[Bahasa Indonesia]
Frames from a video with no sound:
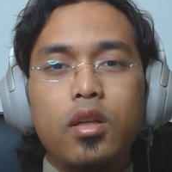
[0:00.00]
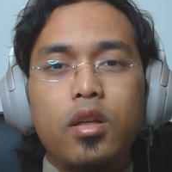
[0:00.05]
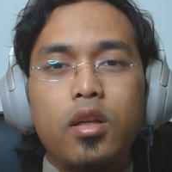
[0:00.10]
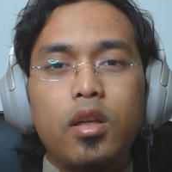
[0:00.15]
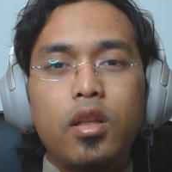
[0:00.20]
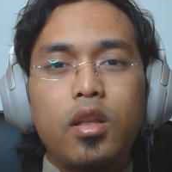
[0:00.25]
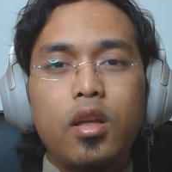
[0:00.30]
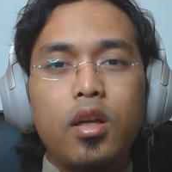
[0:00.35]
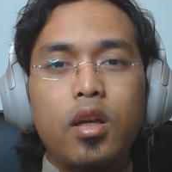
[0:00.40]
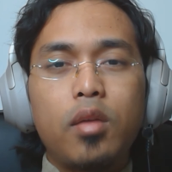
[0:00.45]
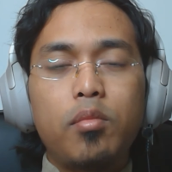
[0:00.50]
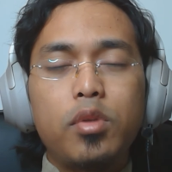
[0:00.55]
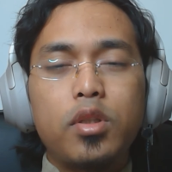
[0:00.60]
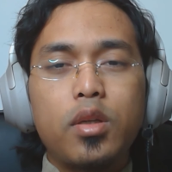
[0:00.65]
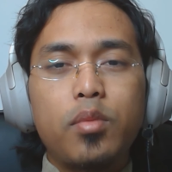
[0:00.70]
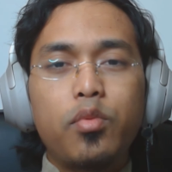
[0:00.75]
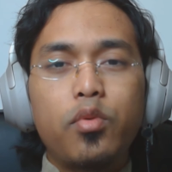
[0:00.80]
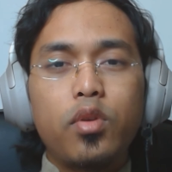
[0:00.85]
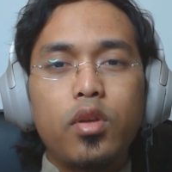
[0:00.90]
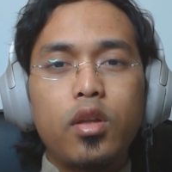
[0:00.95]
kita nggak
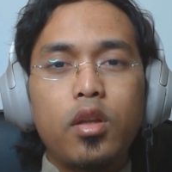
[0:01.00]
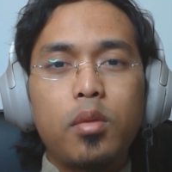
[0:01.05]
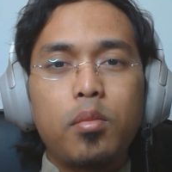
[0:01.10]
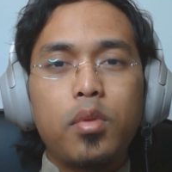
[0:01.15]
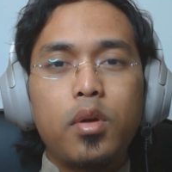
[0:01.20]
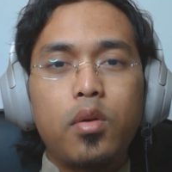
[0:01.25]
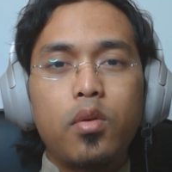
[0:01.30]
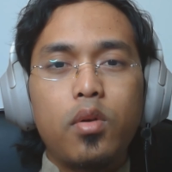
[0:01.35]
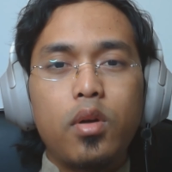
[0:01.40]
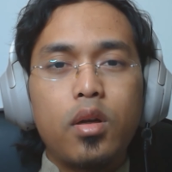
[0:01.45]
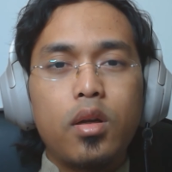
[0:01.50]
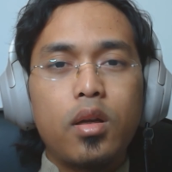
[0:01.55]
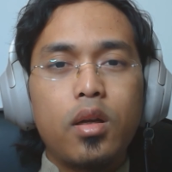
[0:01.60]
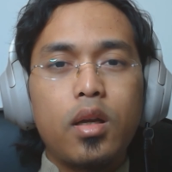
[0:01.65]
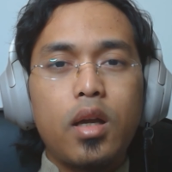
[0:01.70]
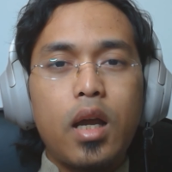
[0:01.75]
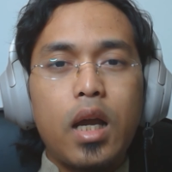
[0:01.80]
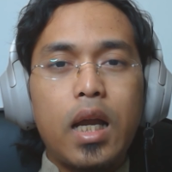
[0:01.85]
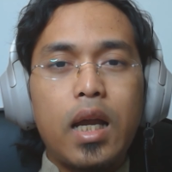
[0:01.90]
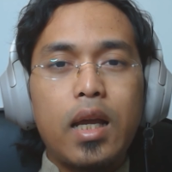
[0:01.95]
bisa pungkiri bahwa
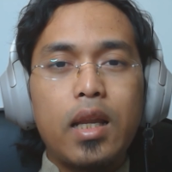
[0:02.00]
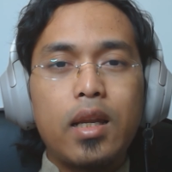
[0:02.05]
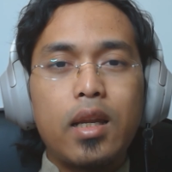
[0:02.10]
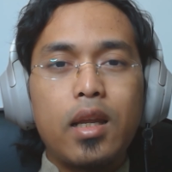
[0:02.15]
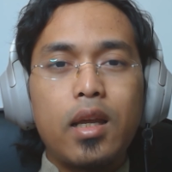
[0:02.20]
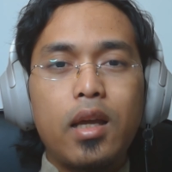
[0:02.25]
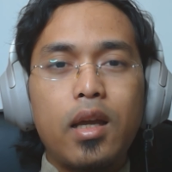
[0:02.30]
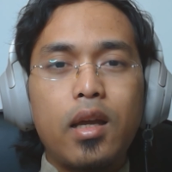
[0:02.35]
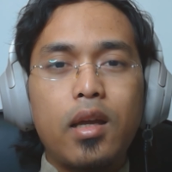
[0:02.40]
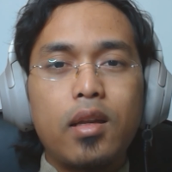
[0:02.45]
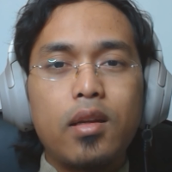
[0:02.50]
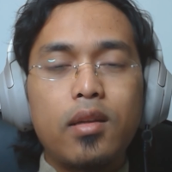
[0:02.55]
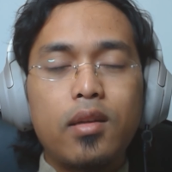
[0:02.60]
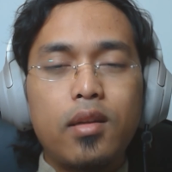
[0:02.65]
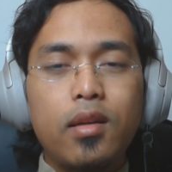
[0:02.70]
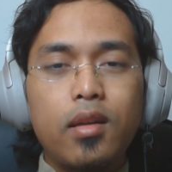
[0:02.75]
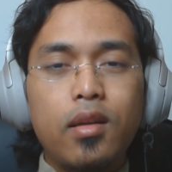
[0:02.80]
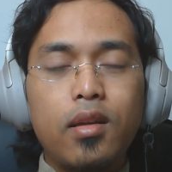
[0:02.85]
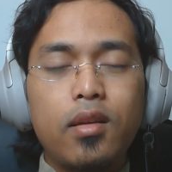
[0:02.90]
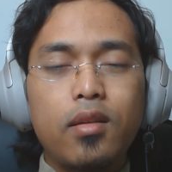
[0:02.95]
akan
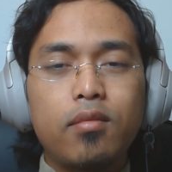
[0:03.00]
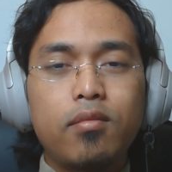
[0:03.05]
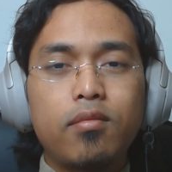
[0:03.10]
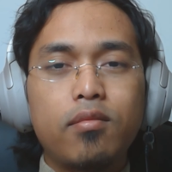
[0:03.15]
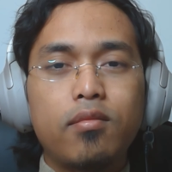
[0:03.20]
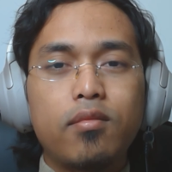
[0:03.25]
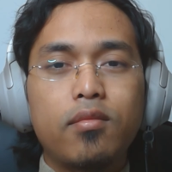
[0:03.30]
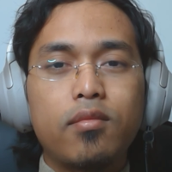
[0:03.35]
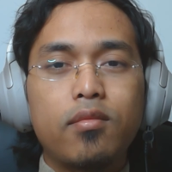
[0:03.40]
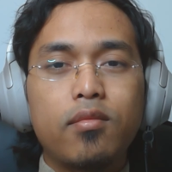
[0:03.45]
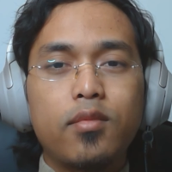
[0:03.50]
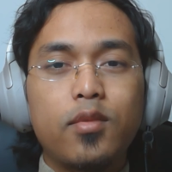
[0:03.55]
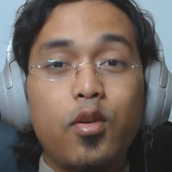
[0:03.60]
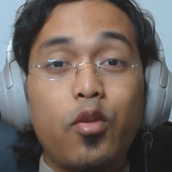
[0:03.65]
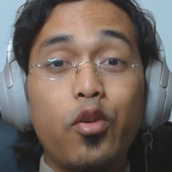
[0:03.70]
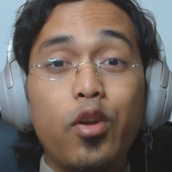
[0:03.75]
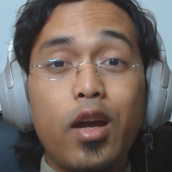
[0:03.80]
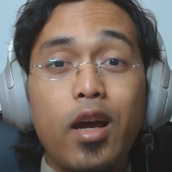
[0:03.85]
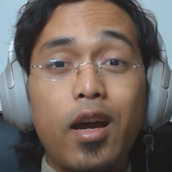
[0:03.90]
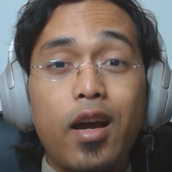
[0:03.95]
ada
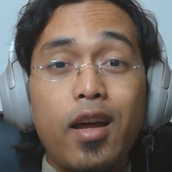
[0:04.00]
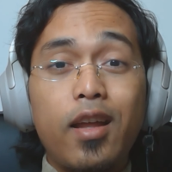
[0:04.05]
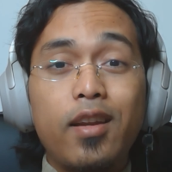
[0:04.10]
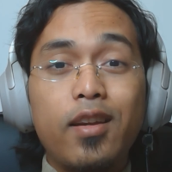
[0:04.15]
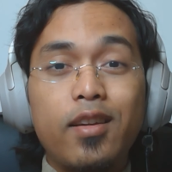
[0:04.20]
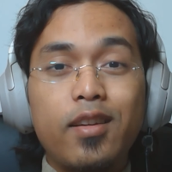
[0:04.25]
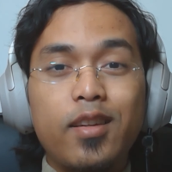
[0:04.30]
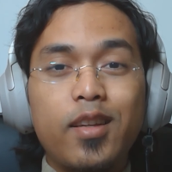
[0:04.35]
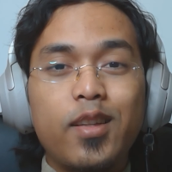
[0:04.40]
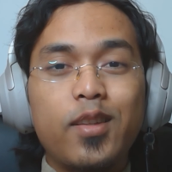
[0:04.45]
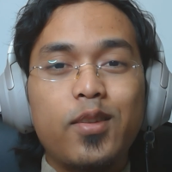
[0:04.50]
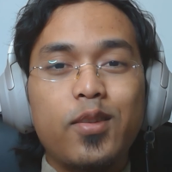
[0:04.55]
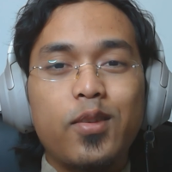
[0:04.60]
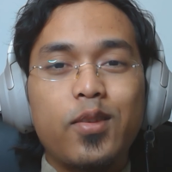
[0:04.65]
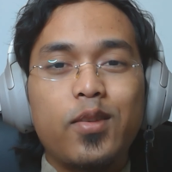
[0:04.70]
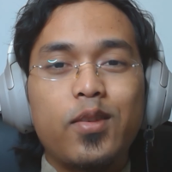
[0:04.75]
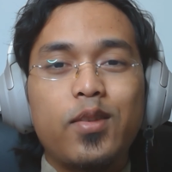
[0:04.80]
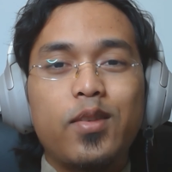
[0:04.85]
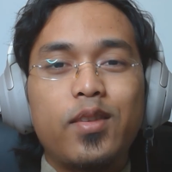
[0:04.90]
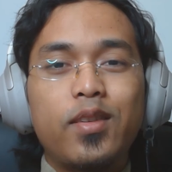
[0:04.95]
godaan
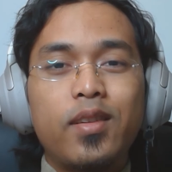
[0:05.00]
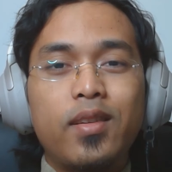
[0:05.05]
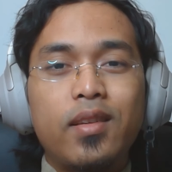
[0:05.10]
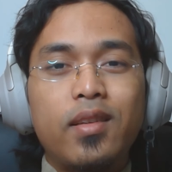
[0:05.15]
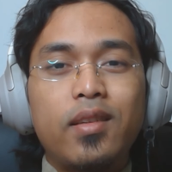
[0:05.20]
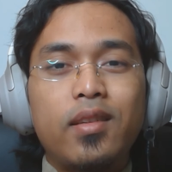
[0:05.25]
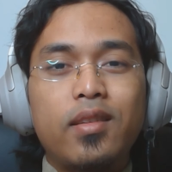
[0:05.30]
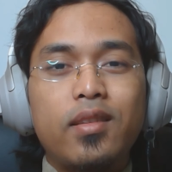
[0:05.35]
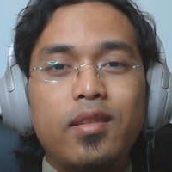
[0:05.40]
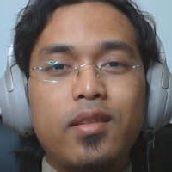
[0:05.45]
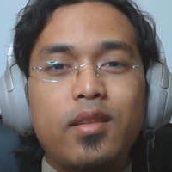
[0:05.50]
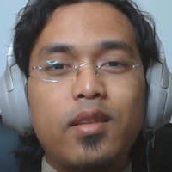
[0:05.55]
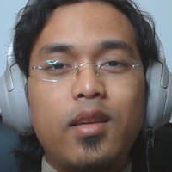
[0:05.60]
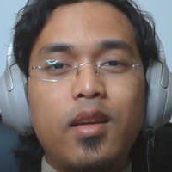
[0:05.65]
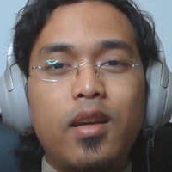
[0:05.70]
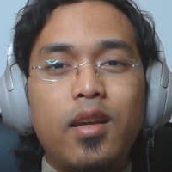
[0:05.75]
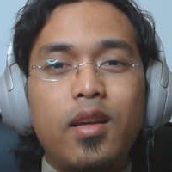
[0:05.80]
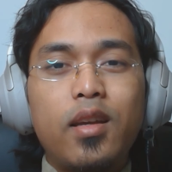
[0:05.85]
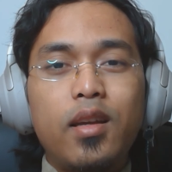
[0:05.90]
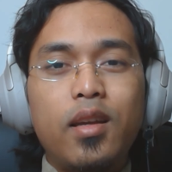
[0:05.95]
gitu.
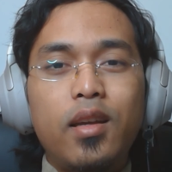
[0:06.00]
Ya